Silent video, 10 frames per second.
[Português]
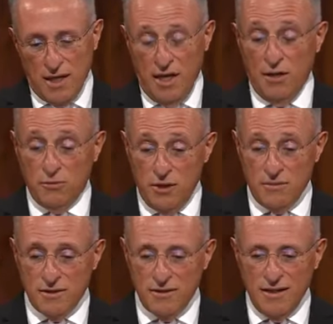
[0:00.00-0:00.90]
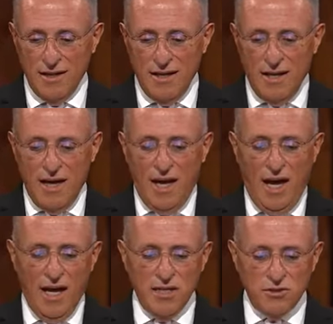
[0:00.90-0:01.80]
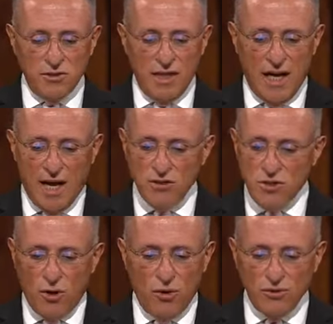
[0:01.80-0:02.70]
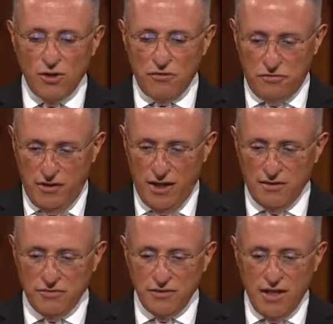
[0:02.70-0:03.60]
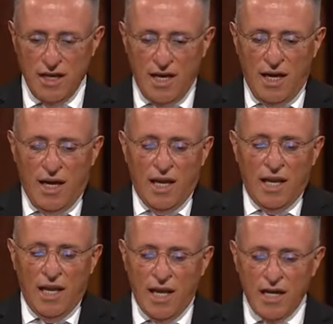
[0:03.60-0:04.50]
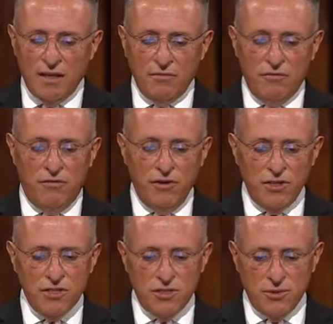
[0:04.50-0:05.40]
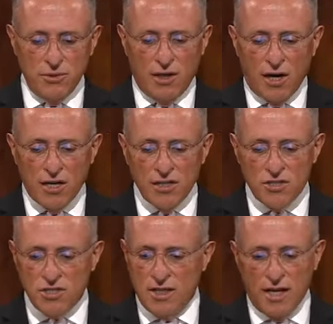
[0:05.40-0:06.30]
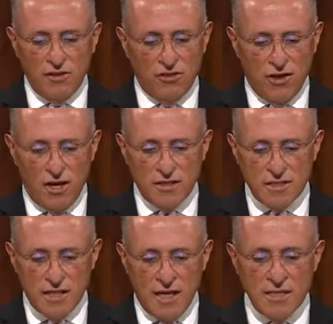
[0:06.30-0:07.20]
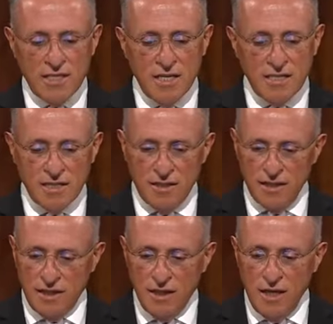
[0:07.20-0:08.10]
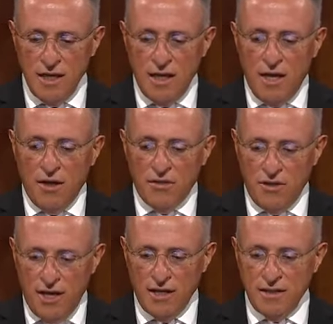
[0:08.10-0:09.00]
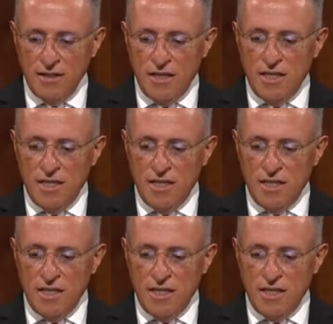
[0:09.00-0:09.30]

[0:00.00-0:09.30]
Durante um período particularmente difícil, quando Joseph Smith e os outros prisioneiros na cadeia de Liberty não tinham nenhuma liberdade,